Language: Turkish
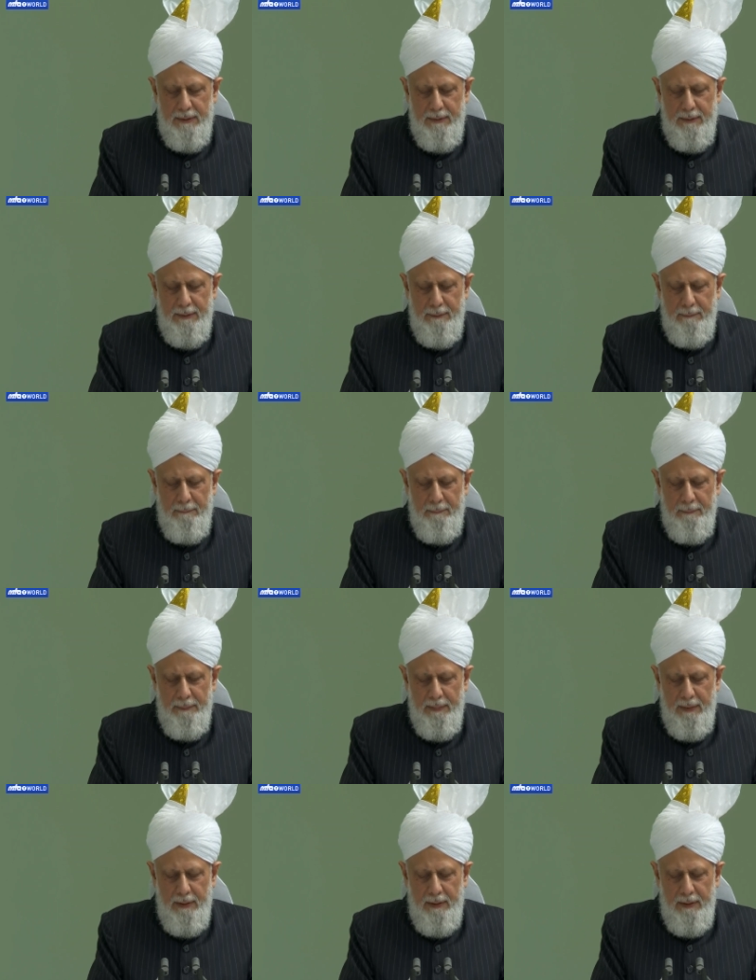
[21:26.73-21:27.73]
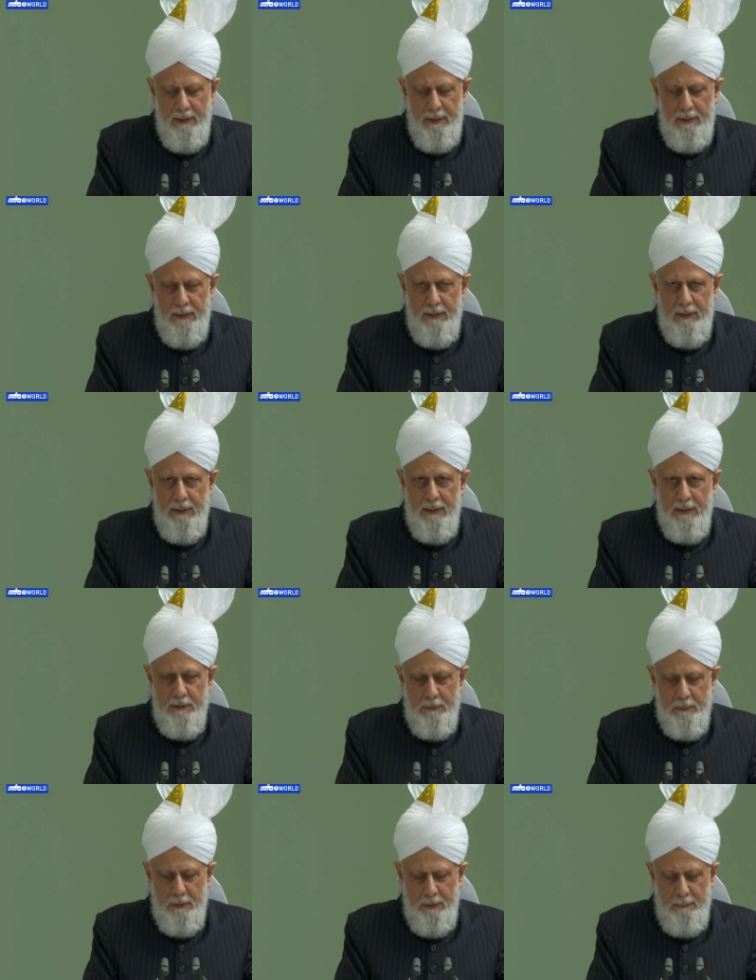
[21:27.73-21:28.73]
Diğer
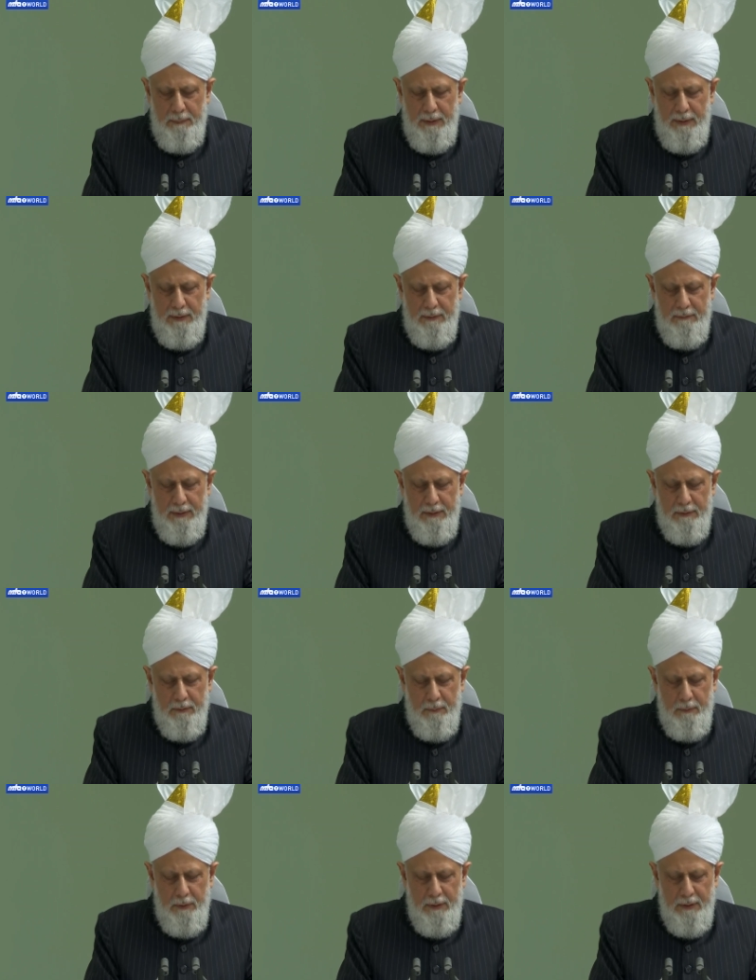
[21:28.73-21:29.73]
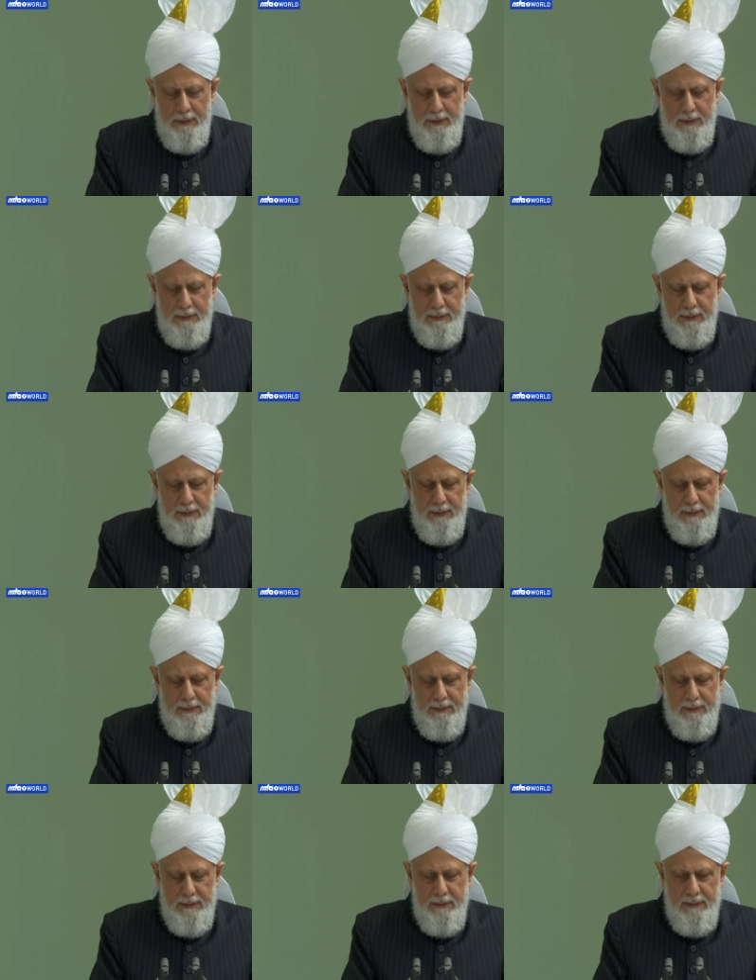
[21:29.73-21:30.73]
söylentiler de bunu destekler. Fakat
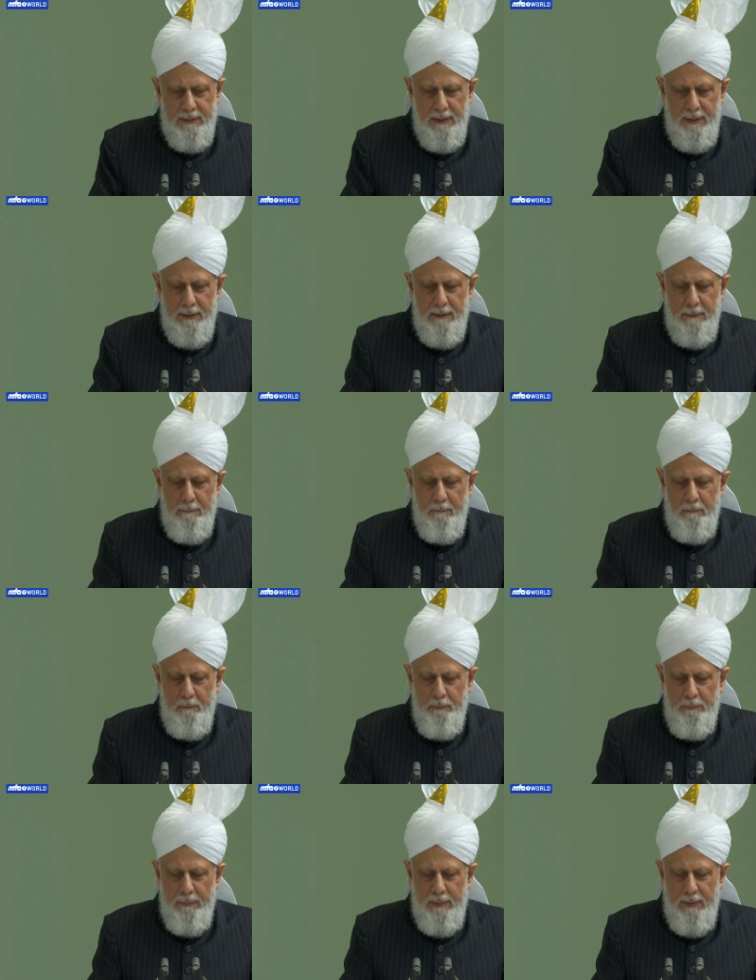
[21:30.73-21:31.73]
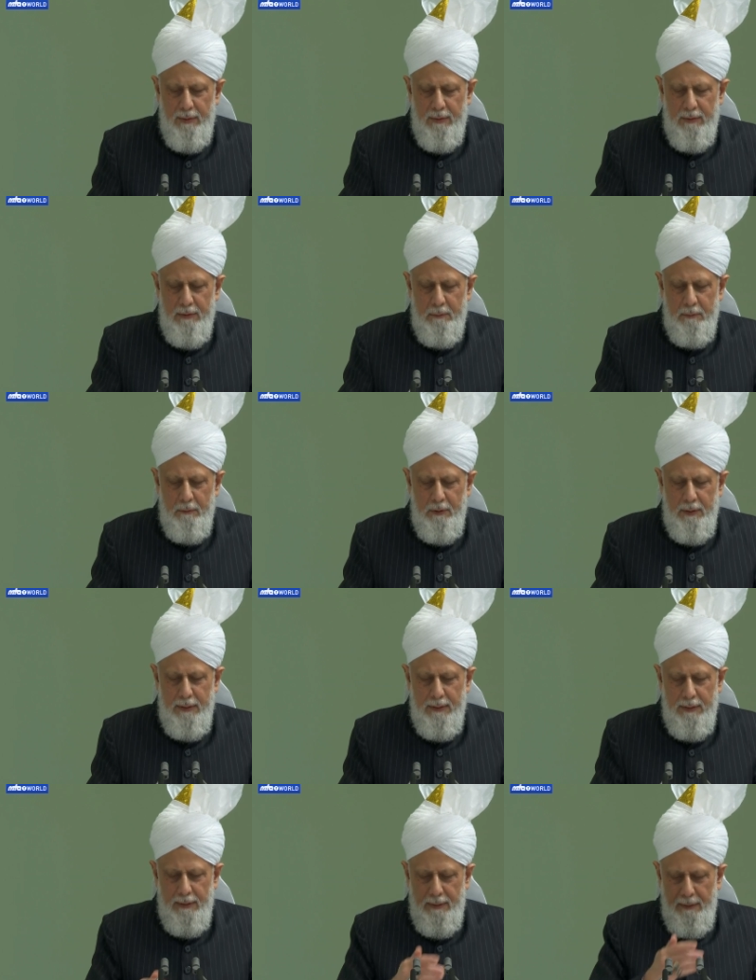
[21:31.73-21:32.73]
ilk olan daha
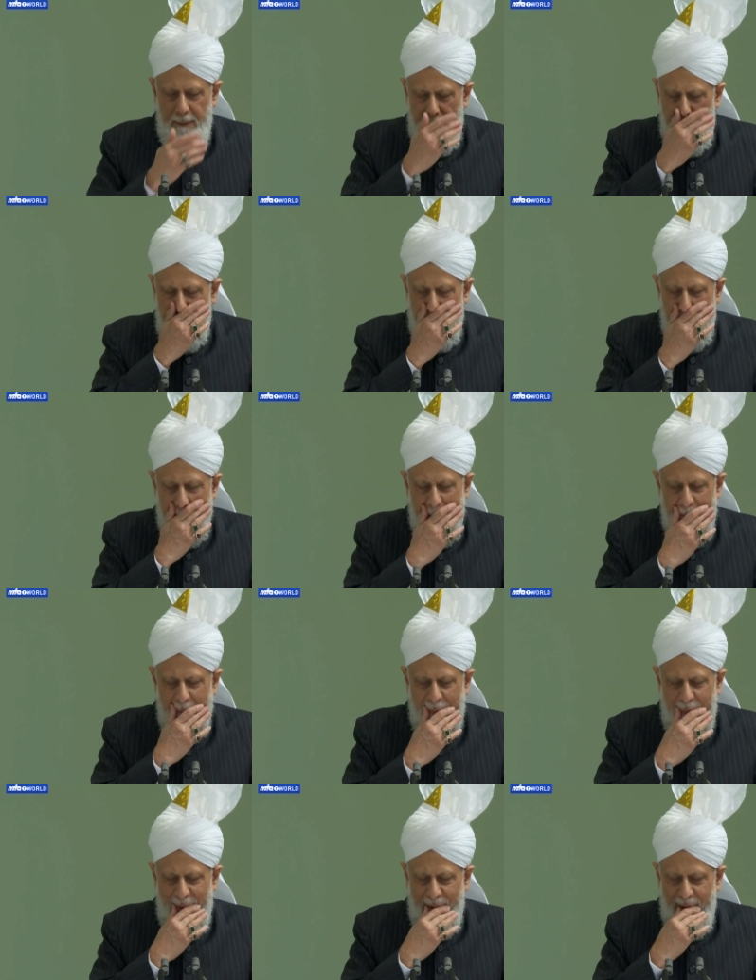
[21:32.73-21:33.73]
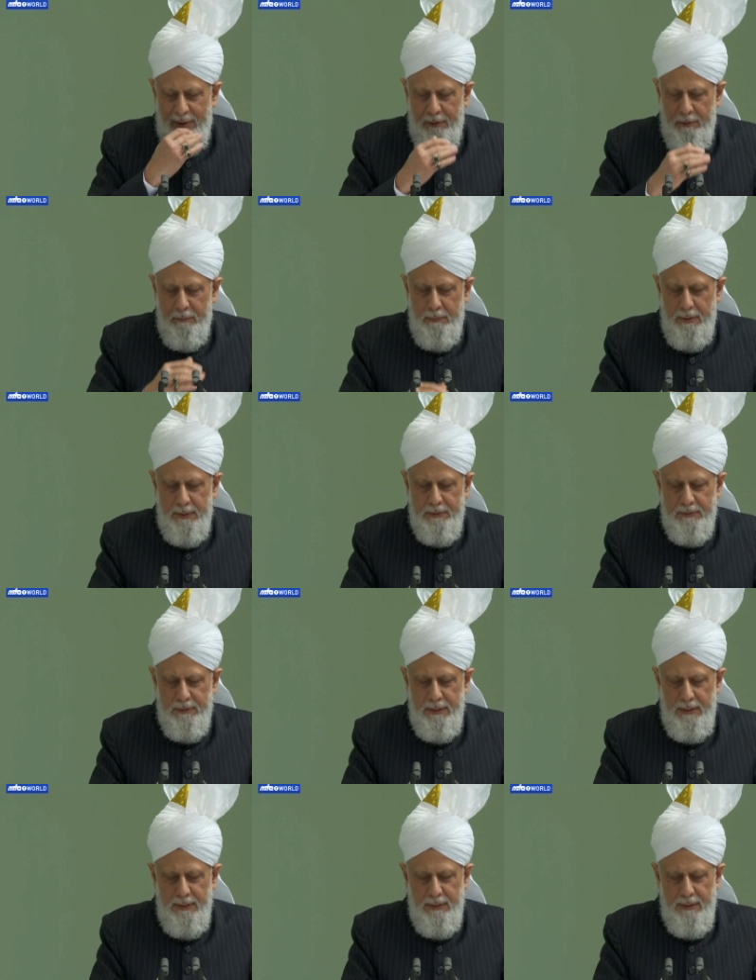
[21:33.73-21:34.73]
da tarihçiler tarafından kabul
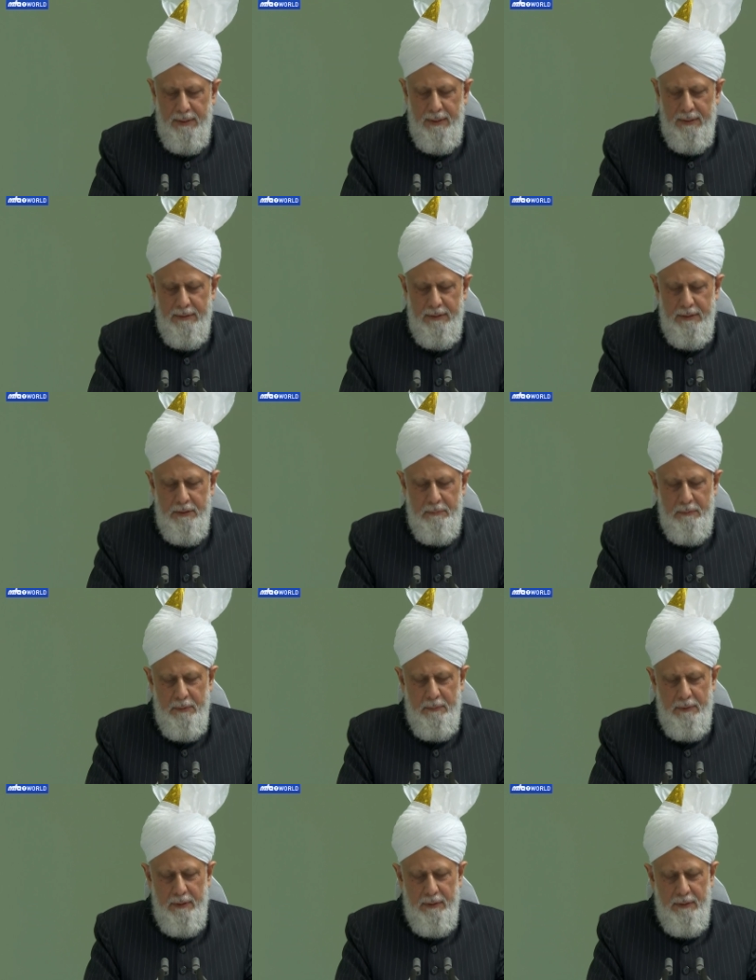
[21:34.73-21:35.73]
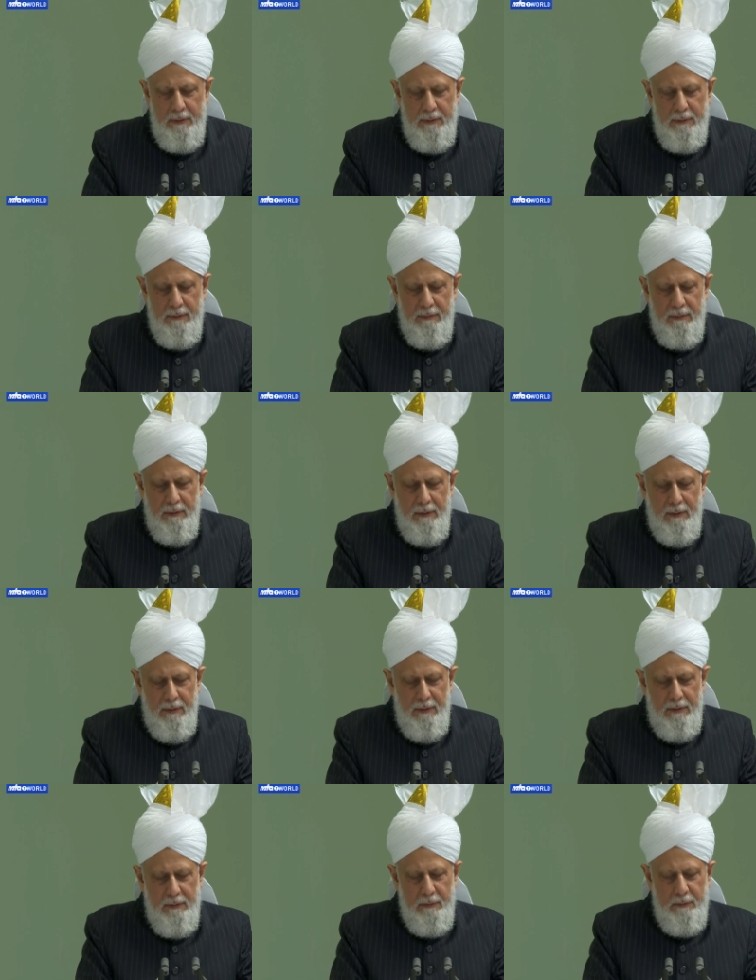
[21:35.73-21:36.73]
edilmiştir. Sahih
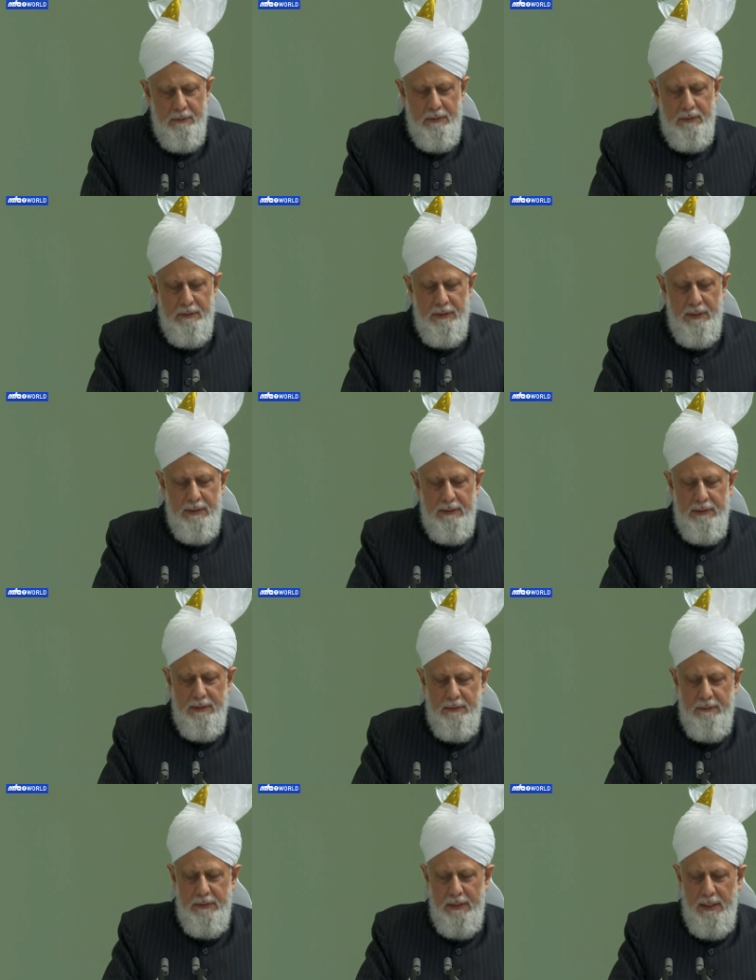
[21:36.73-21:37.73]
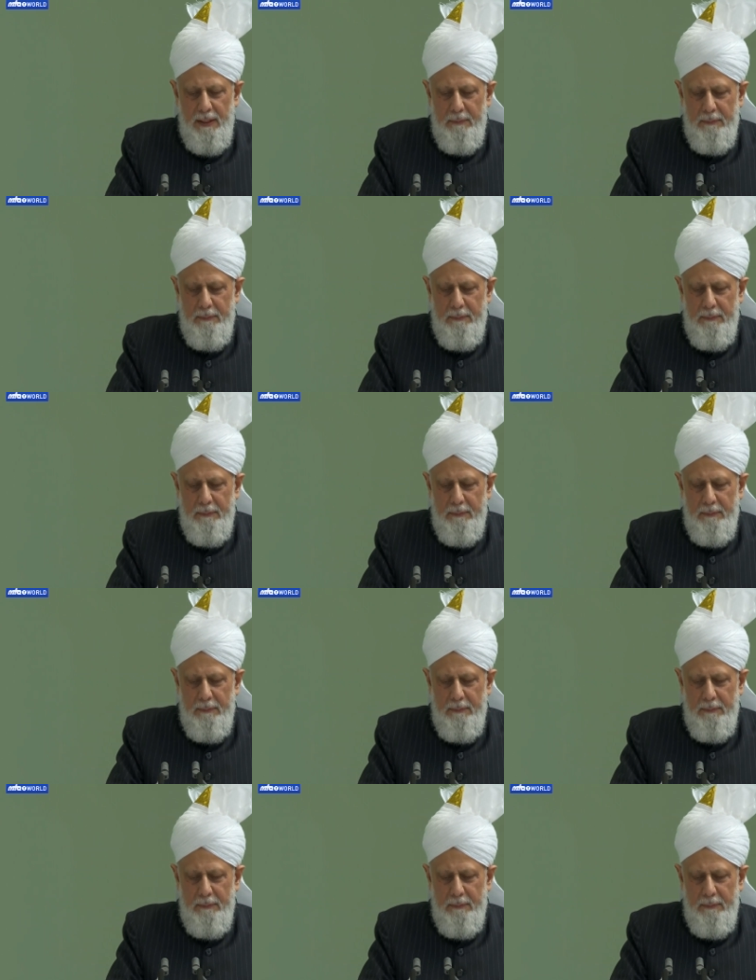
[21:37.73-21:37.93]
hadislerde